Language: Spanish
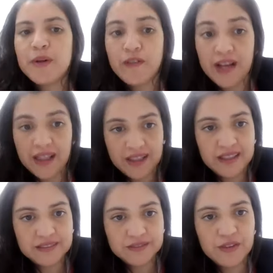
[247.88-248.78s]

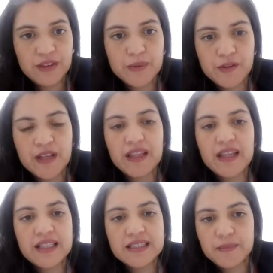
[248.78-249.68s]
aprobada, fue
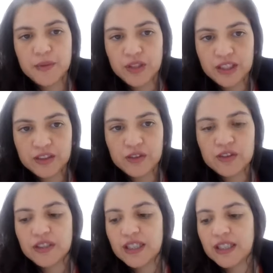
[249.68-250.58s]
aprobada hace
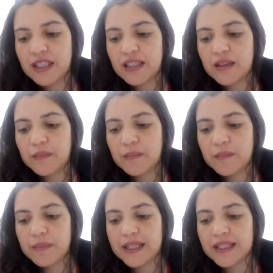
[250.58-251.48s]
poquito, eh,
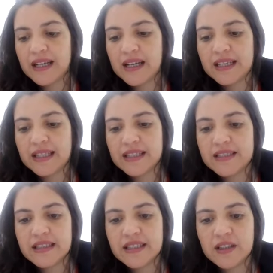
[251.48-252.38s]
para
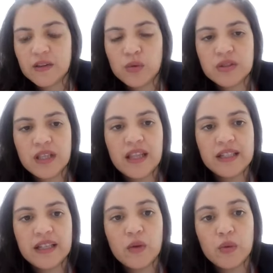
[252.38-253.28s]
eh, ser
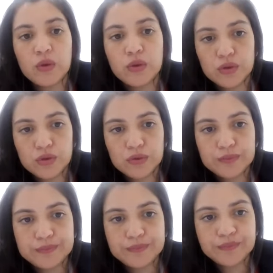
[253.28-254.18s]
usada en adultos.